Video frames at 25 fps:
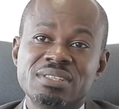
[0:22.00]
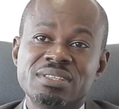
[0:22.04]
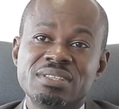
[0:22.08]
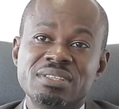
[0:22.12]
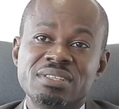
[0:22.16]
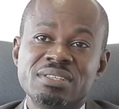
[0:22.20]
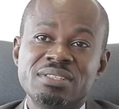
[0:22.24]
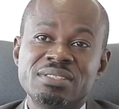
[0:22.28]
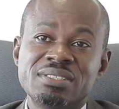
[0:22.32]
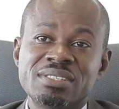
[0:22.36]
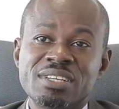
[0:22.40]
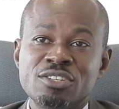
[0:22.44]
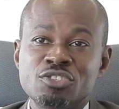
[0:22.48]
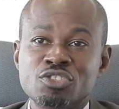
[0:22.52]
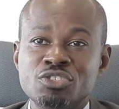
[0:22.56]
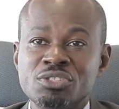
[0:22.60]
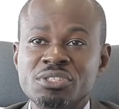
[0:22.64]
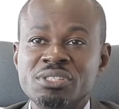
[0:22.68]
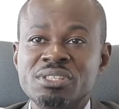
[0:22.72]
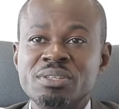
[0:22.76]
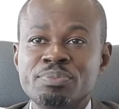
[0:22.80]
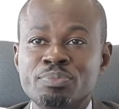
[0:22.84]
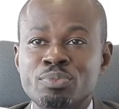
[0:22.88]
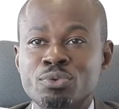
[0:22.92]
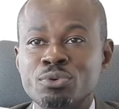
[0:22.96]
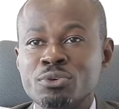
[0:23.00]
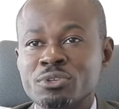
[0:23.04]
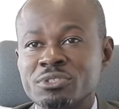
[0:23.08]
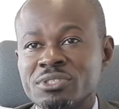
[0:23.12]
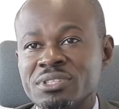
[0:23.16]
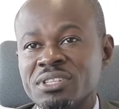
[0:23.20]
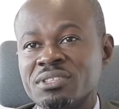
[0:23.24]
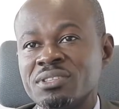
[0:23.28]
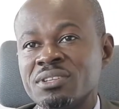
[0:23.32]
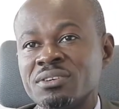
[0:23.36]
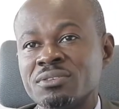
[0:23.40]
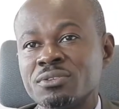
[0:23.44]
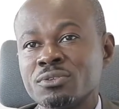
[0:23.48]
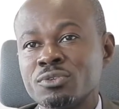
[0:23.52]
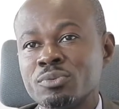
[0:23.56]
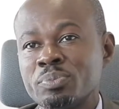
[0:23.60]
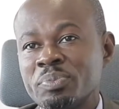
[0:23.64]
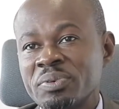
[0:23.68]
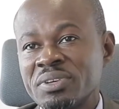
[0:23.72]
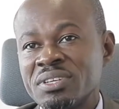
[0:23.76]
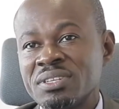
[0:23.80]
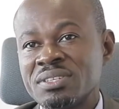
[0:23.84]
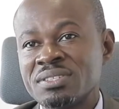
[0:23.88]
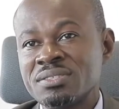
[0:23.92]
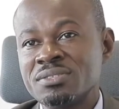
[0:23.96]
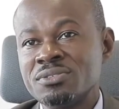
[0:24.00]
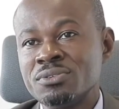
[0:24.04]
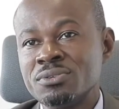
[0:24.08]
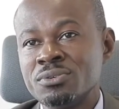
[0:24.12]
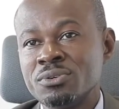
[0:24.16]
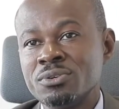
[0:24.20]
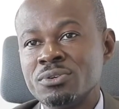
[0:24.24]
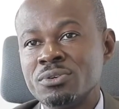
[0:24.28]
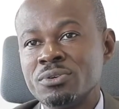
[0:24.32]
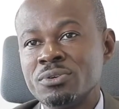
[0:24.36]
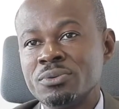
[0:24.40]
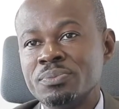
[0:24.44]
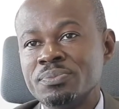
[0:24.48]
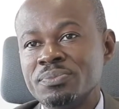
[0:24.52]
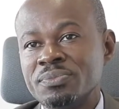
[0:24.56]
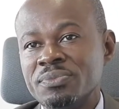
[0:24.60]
Euh, il s'agit pour cette entreprise de